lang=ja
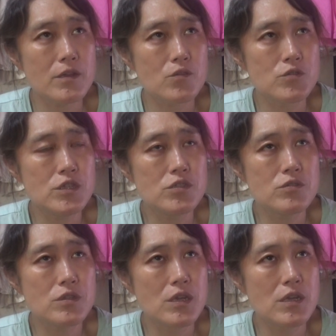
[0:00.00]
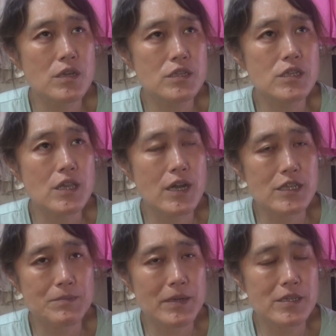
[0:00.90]
と2、えー、
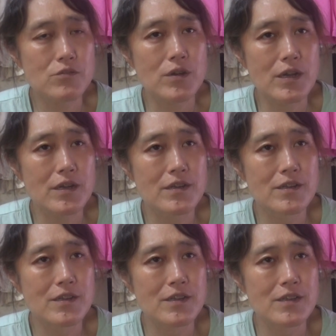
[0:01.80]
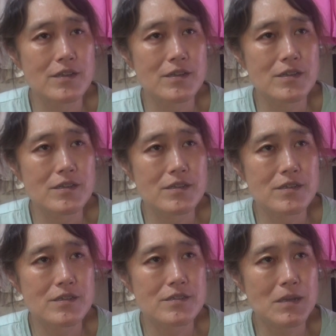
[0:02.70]
2.8%か
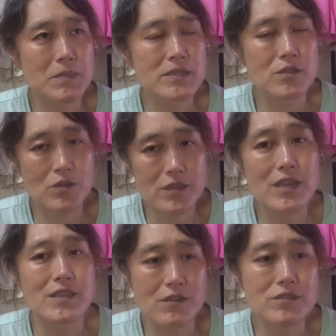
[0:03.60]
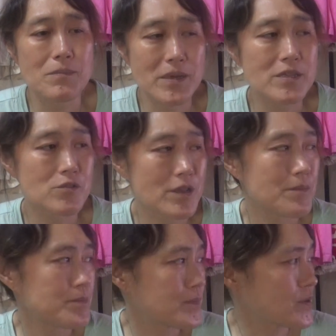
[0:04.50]
3%か約3%ね
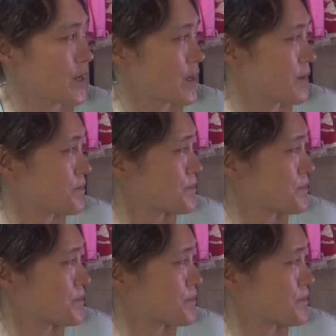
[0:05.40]
ぐらいが。